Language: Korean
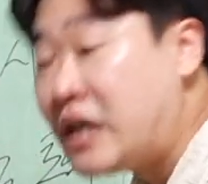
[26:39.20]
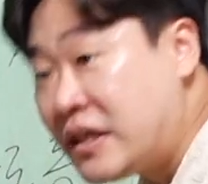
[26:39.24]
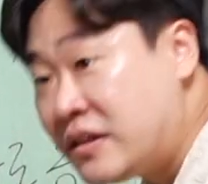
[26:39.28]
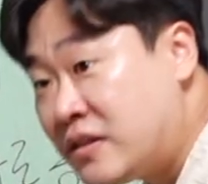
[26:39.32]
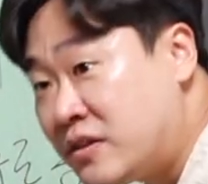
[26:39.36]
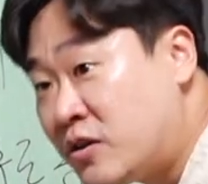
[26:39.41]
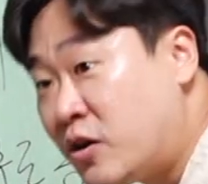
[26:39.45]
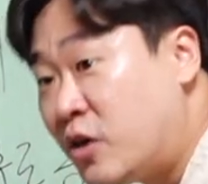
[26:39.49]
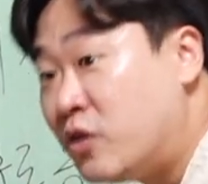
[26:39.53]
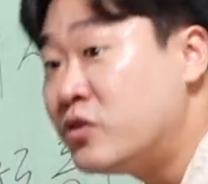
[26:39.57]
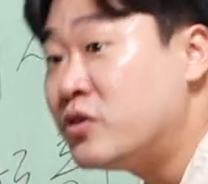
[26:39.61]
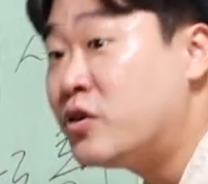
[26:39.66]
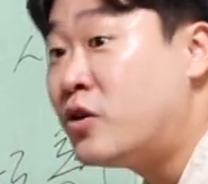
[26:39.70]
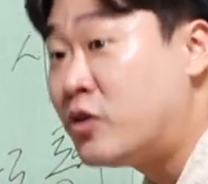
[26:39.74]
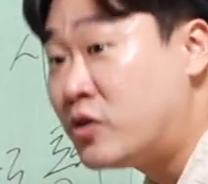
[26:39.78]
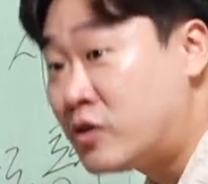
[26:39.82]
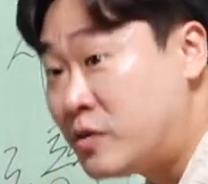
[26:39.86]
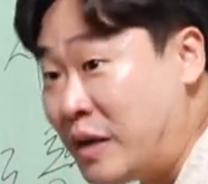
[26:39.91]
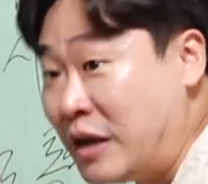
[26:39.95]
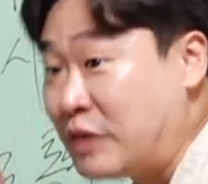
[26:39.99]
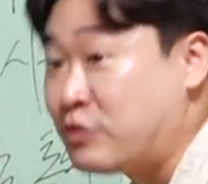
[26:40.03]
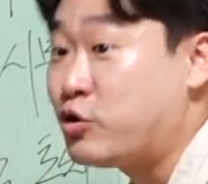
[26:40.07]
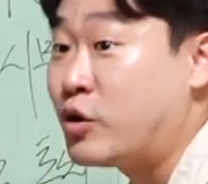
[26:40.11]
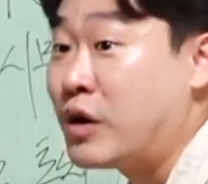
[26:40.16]
했던
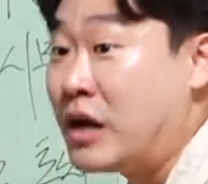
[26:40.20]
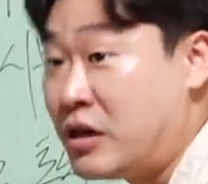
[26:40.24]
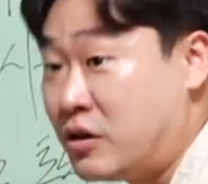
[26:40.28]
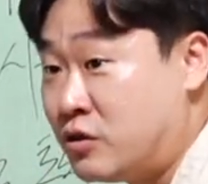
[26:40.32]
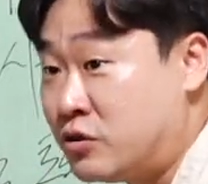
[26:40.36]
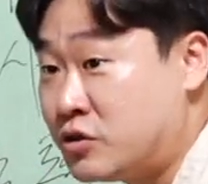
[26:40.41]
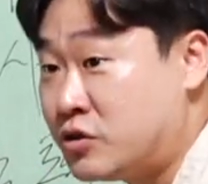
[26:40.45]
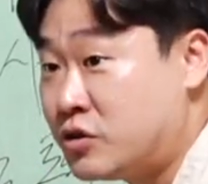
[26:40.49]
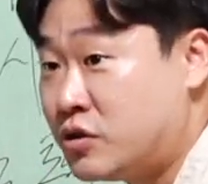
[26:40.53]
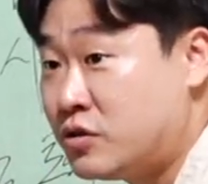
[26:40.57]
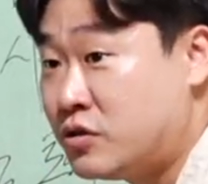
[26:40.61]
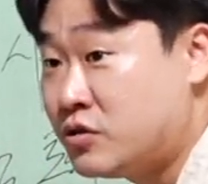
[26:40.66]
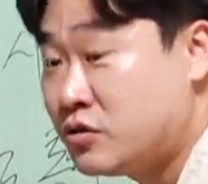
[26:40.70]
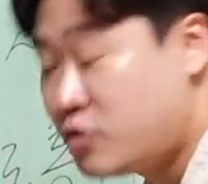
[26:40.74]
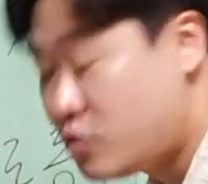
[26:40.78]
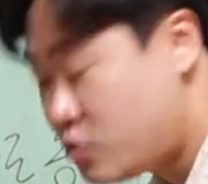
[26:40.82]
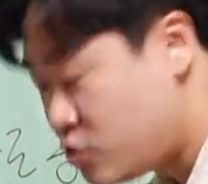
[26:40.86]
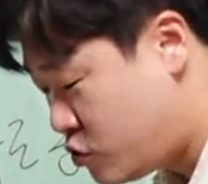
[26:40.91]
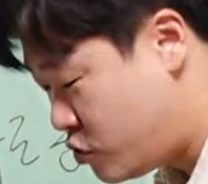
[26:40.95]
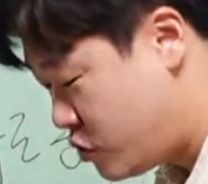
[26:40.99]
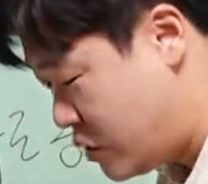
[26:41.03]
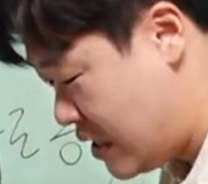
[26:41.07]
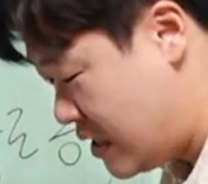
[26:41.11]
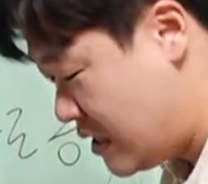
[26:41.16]
거를 맞춰라는 거죠.
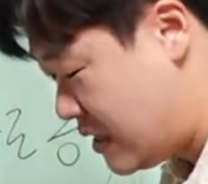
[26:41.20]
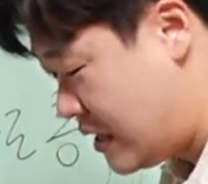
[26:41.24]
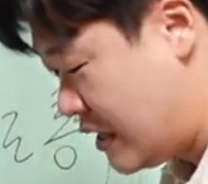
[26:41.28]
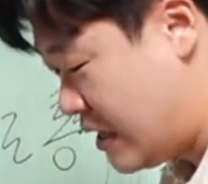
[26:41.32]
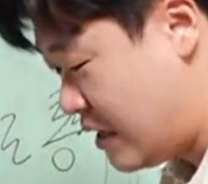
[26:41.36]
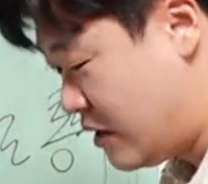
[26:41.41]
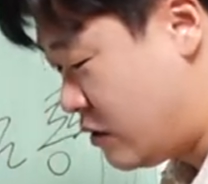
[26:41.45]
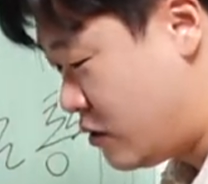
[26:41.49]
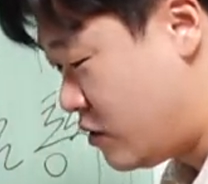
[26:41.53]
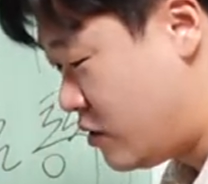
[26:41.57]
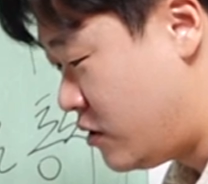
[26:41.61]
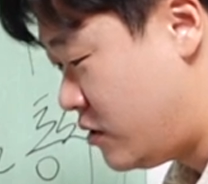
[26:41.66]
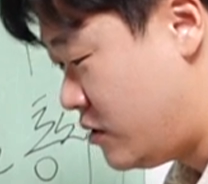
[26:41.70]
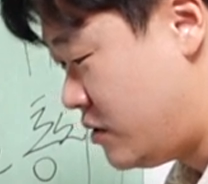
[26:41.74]
성종이 했다라는 거.